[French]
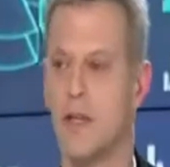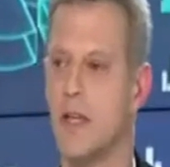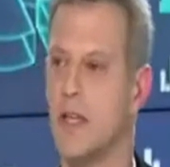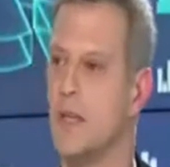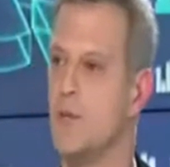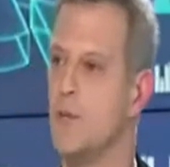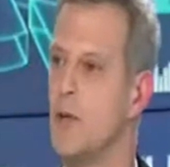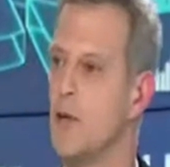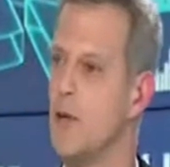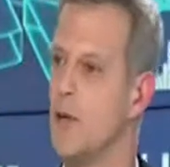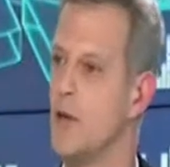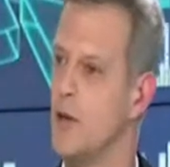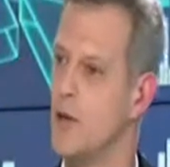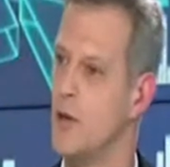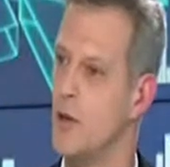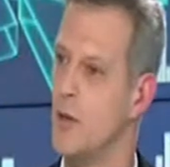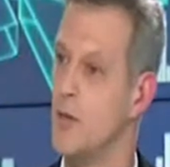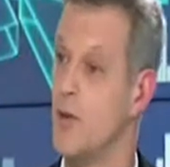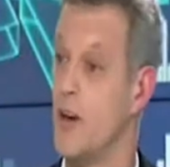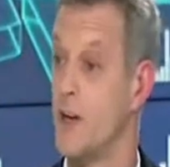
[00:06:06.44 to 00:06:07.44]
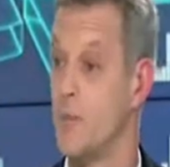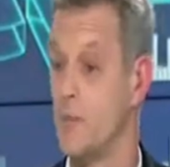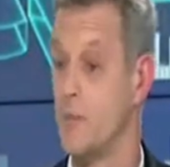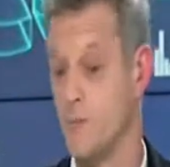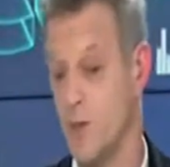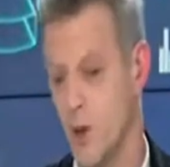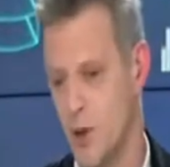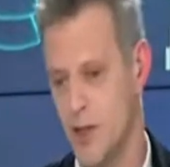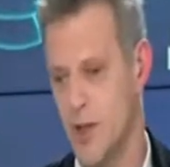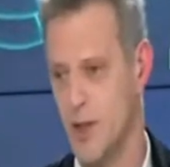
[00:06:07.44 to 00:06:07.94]
tranquillement, euh, le, enfin
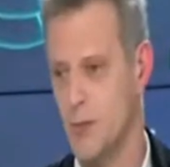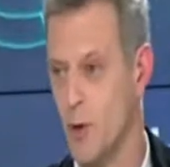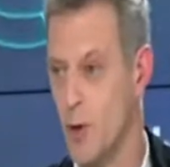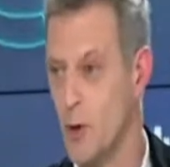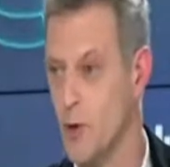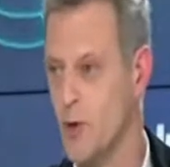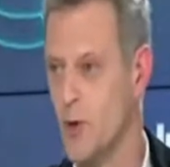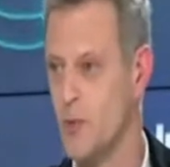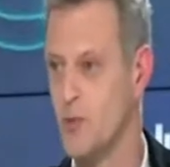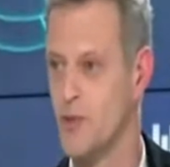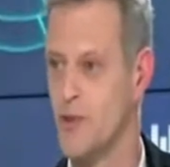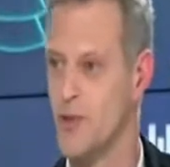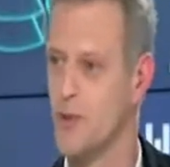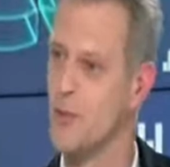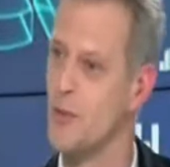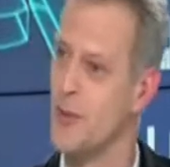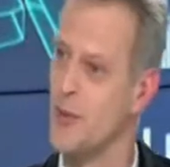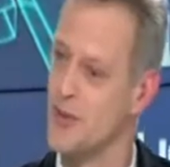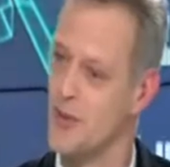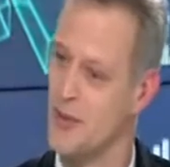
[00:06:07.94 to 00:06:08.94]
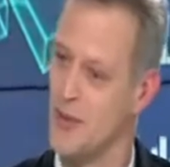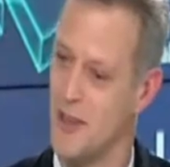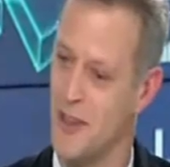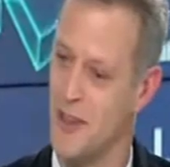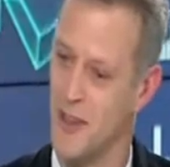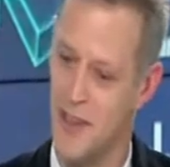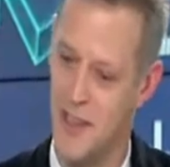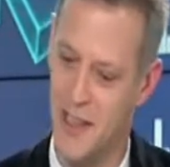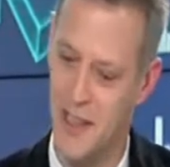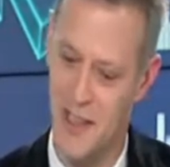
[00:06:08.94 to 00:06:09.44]
tranquillement non, puisque pendant ce
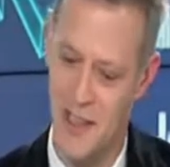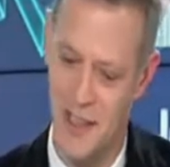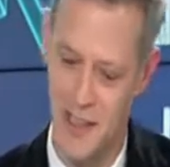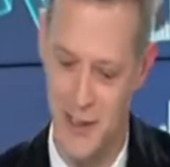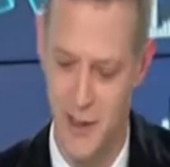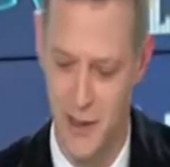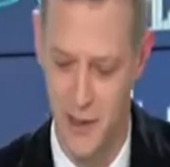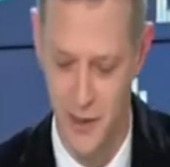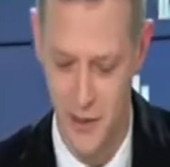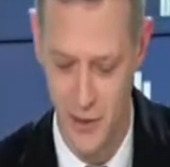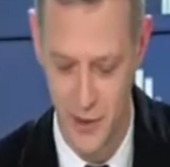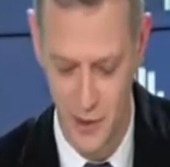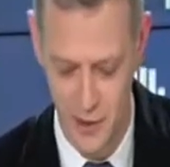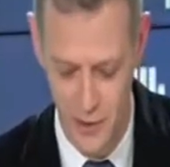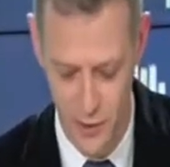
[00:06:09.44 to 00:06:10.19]
temps le,